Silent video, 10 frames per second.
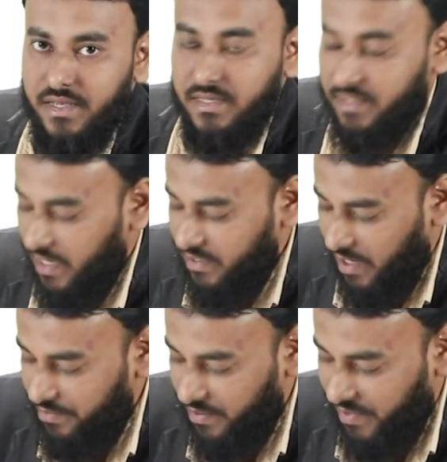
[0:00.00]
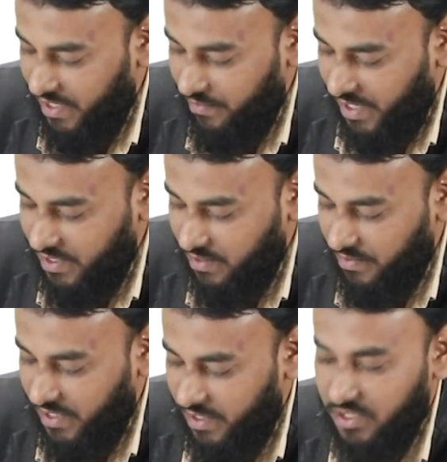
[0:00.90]
इसके हिसाब से मल्टीप्लीकेशन
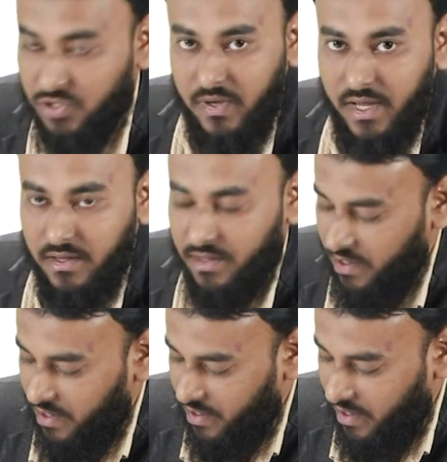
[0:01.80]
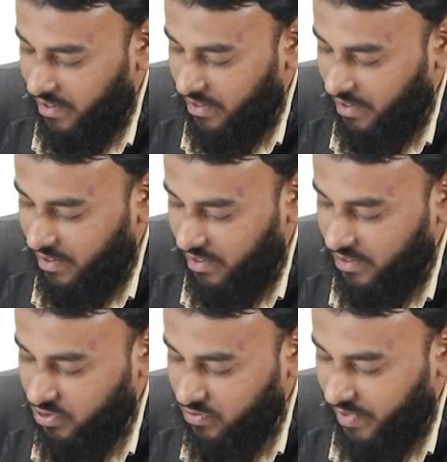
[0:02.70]
में ई रेस टू है यानी ई
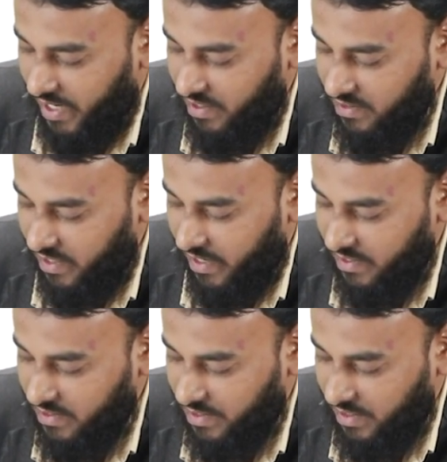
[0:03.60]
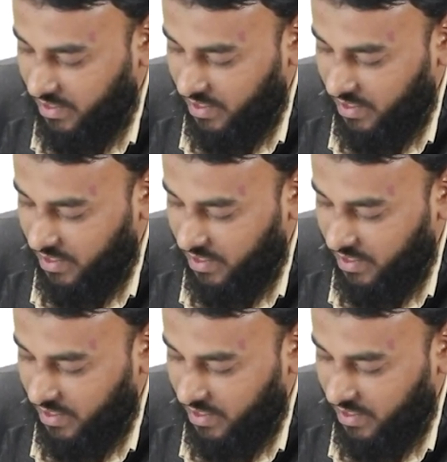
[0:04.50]
रेस टू माइनस एस टी